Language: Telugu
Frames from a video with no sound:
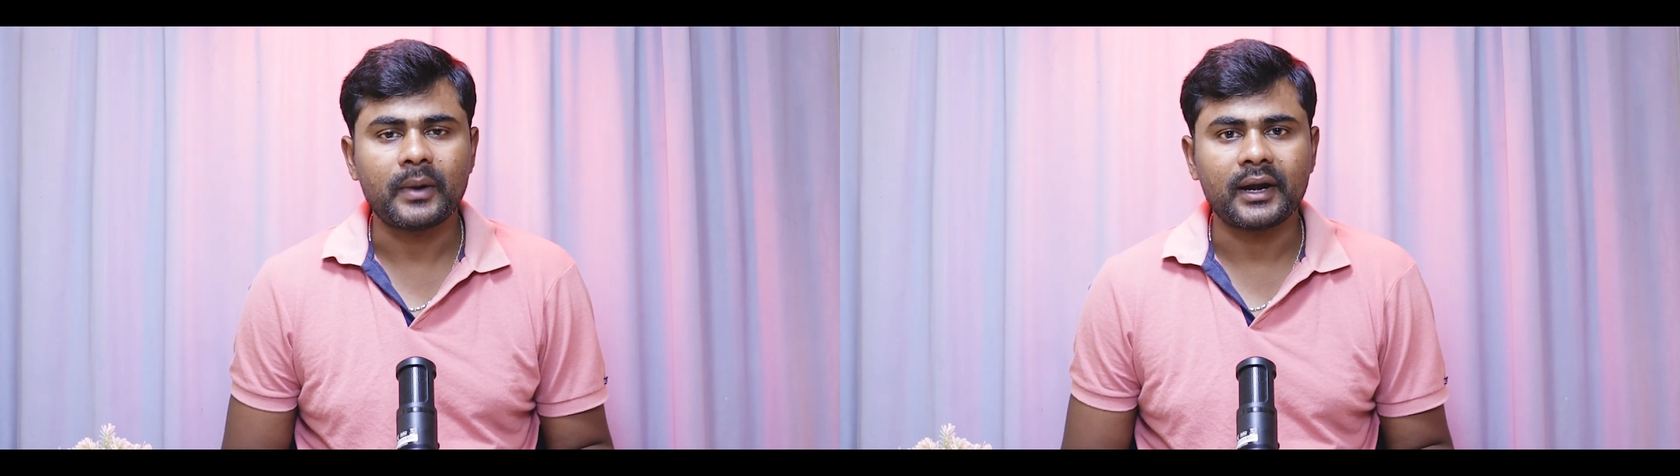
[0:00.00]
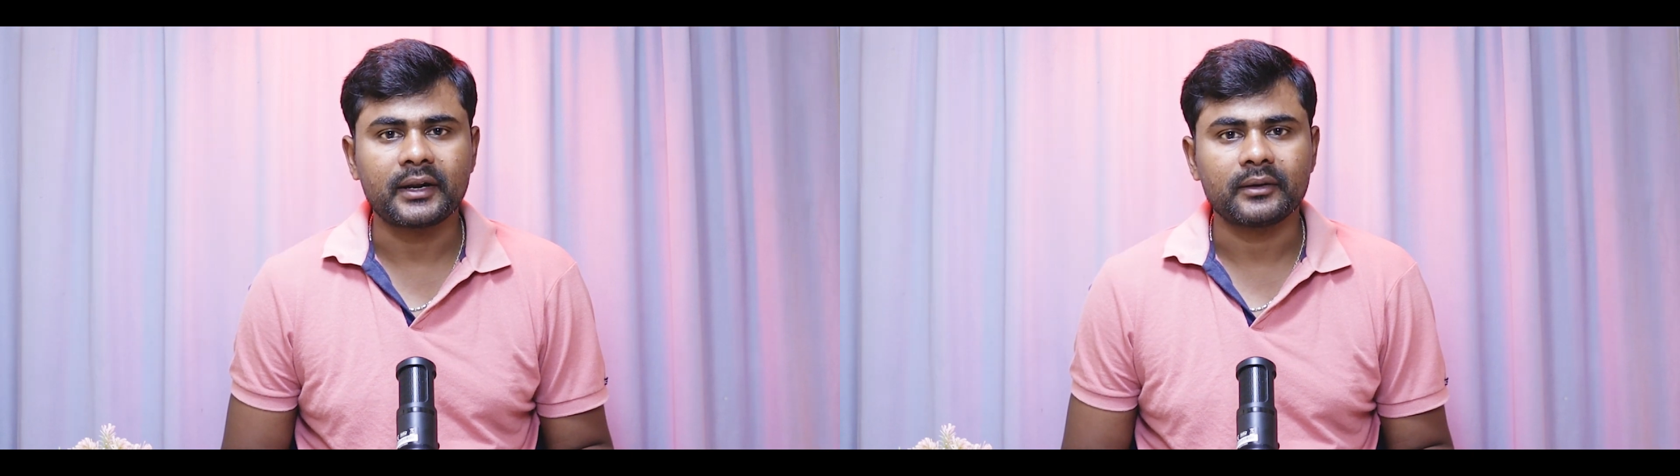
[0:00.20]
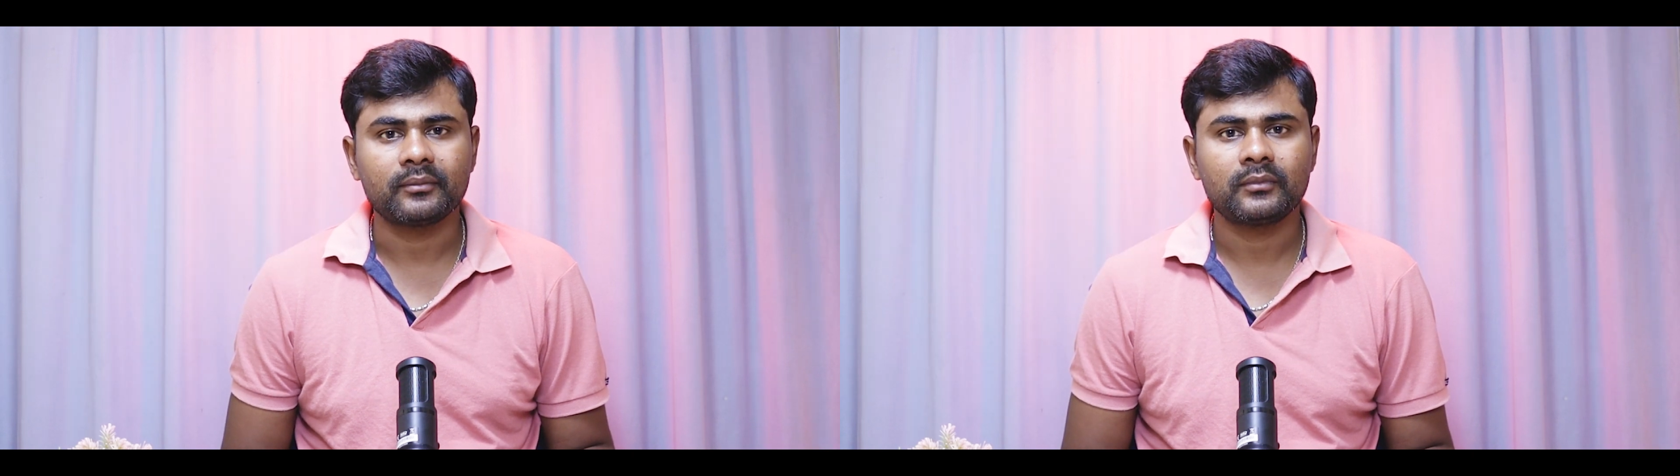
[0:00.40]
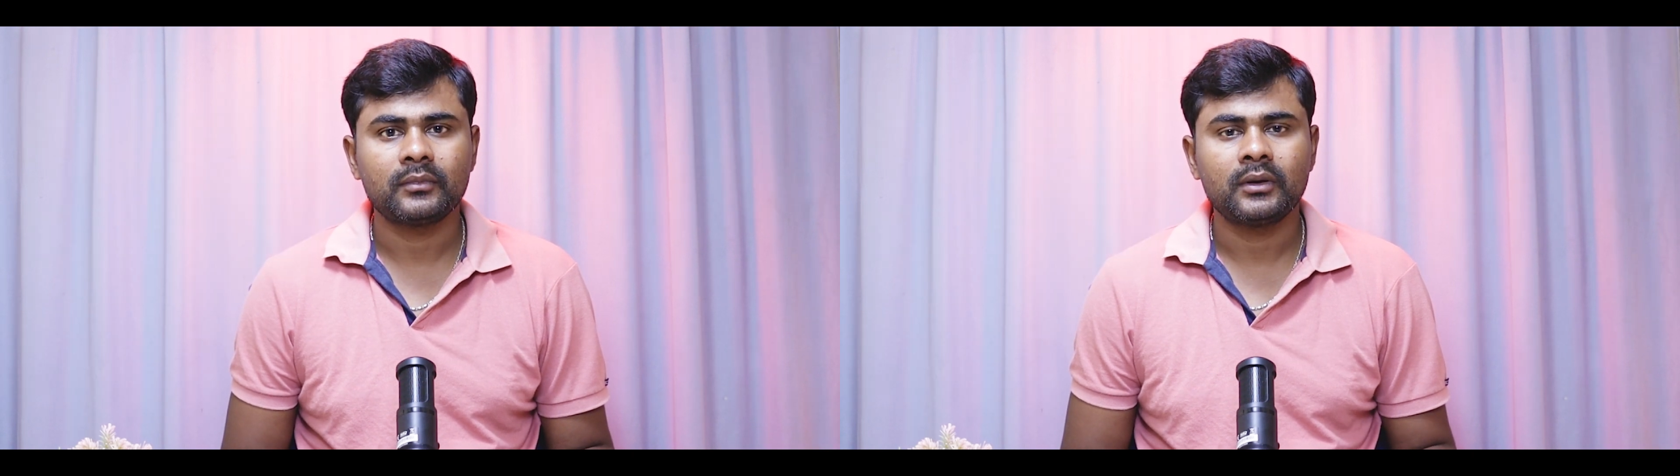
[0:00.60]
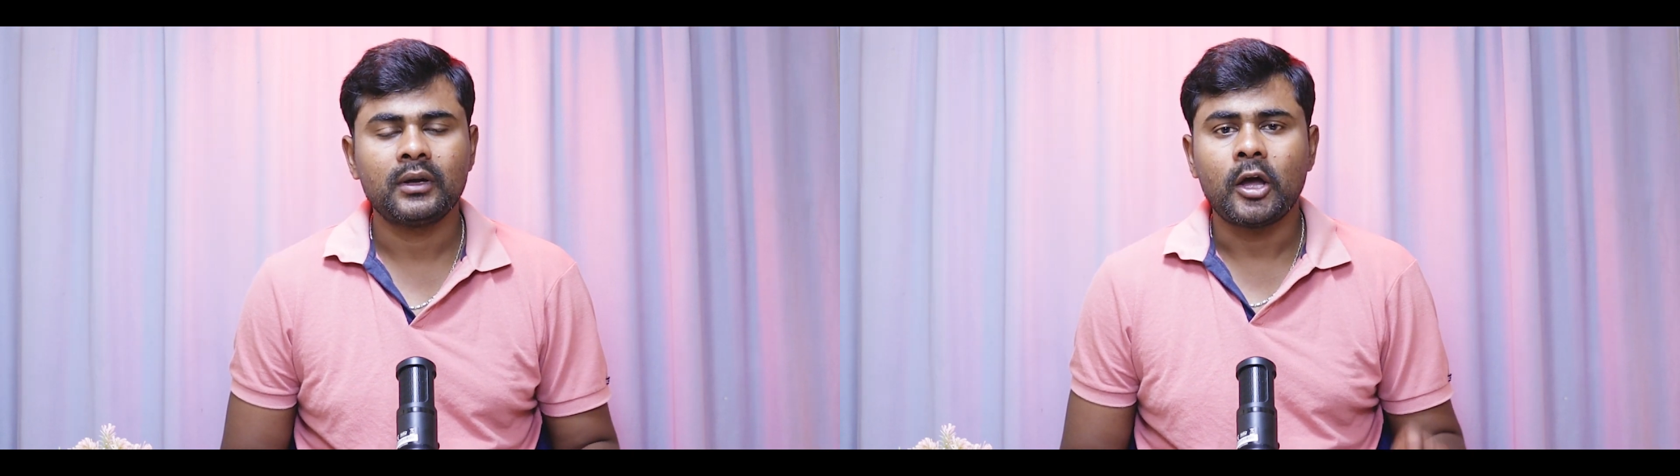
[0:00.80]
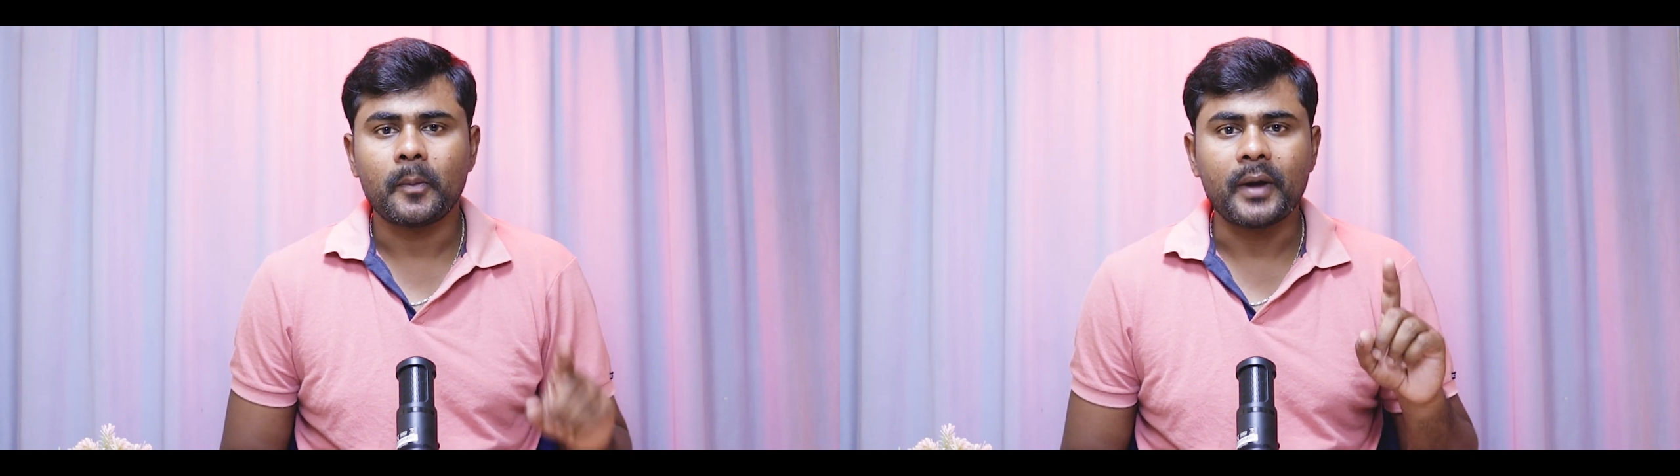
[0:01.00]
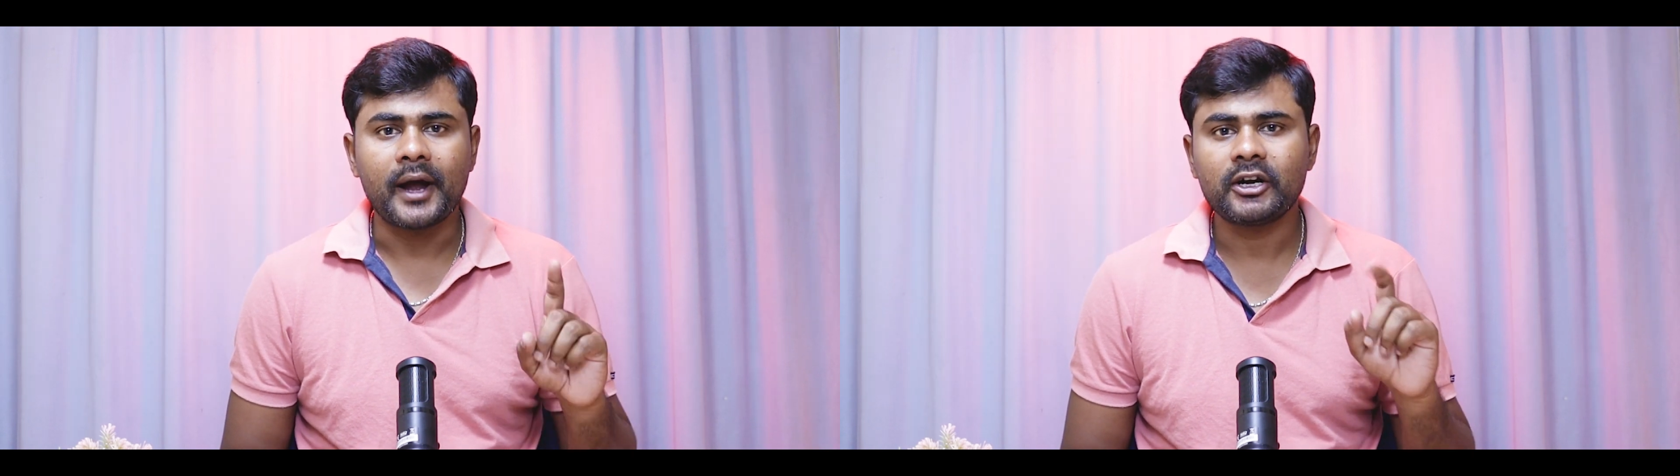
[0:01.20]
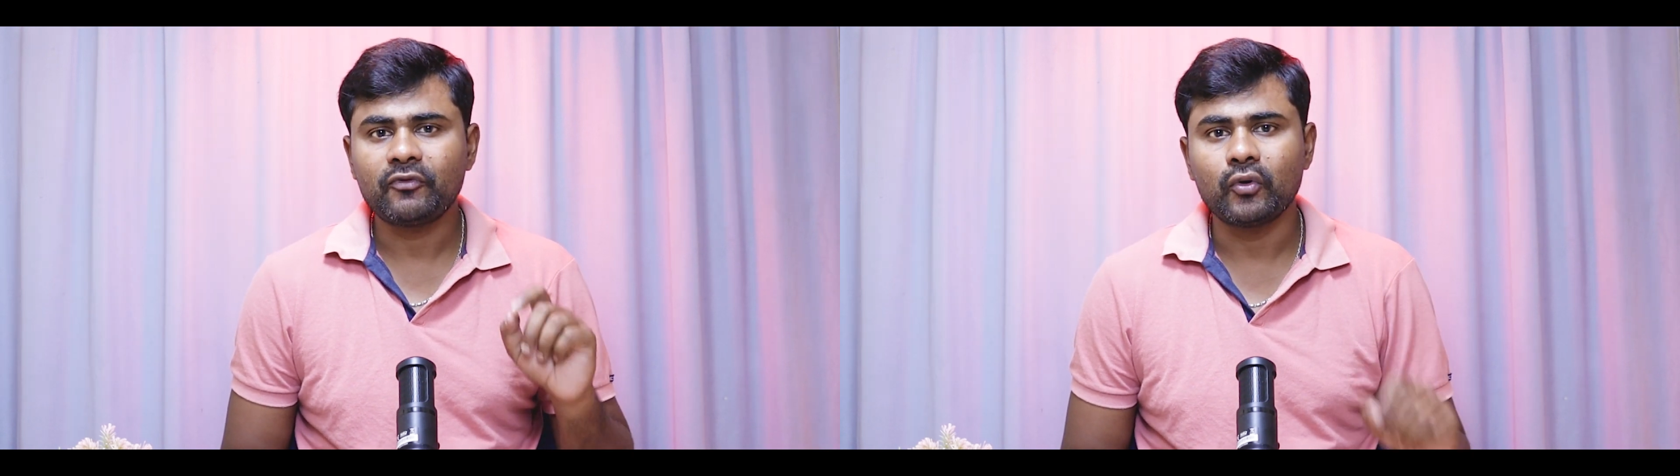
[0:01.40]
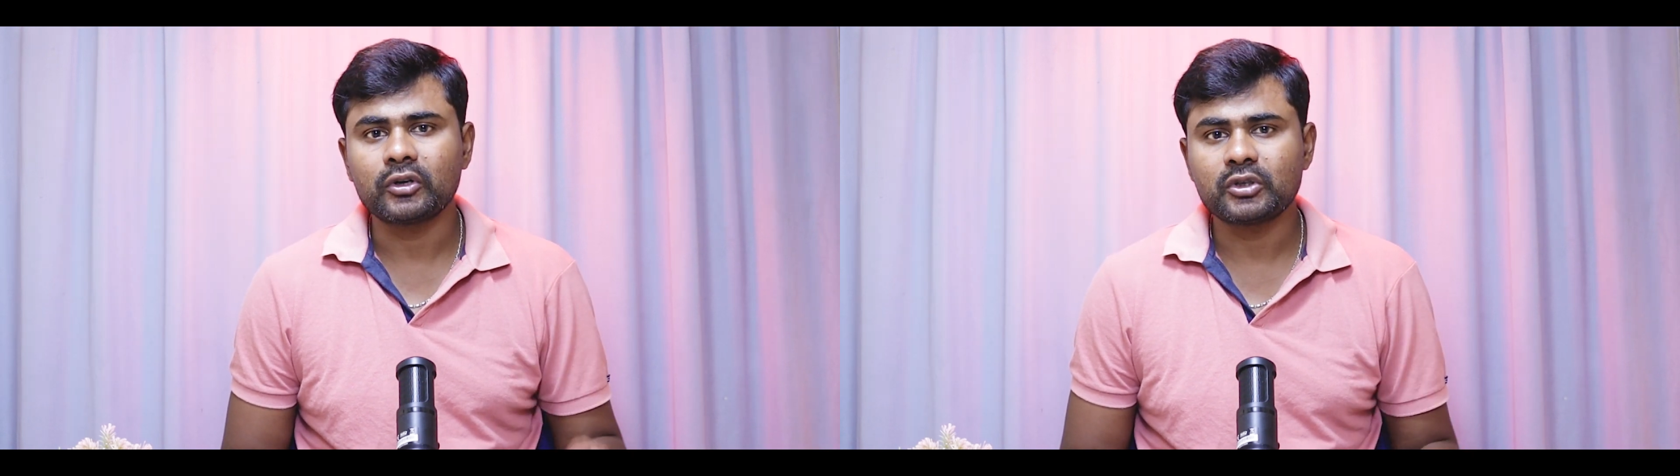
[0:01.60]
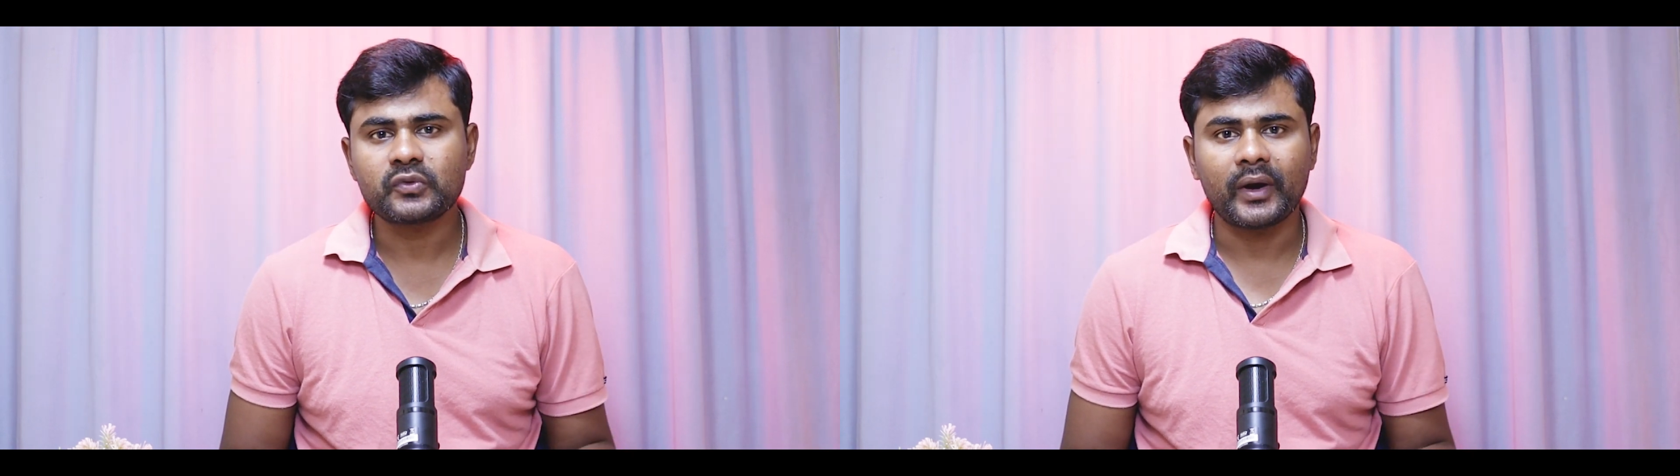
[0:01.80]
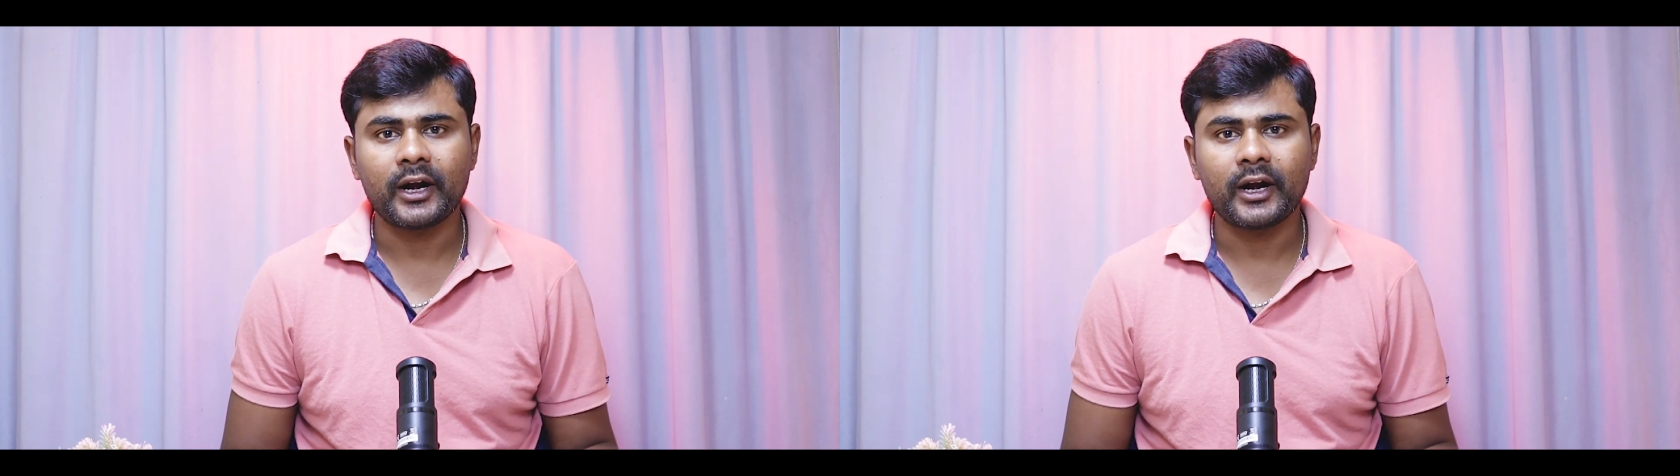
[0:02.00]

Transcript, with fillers: బ్యాటరీ బ్యాటరీ ఫోర్ థౌసండ్ ఫైవ్